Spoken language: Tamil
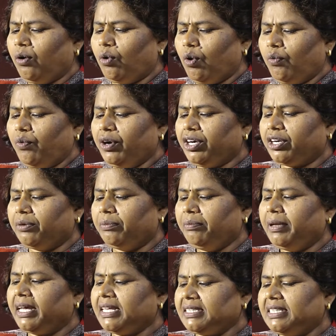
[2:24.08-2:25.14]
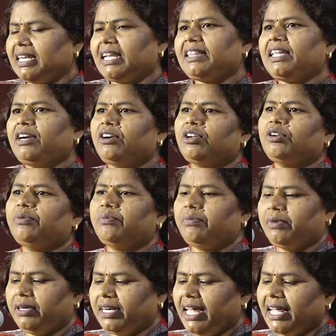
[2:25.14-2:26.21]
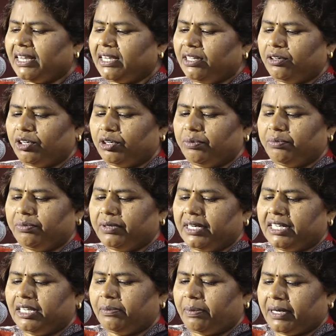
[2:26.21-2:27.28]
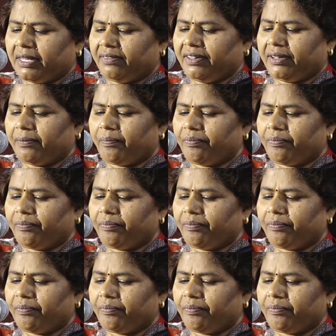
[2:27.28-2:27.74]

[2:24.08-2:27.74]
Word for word: ஒவ்வொன்றும் மிக சிரத்தையுடனும் நேர்த்தியுடனும் எழுதப்பட்டவை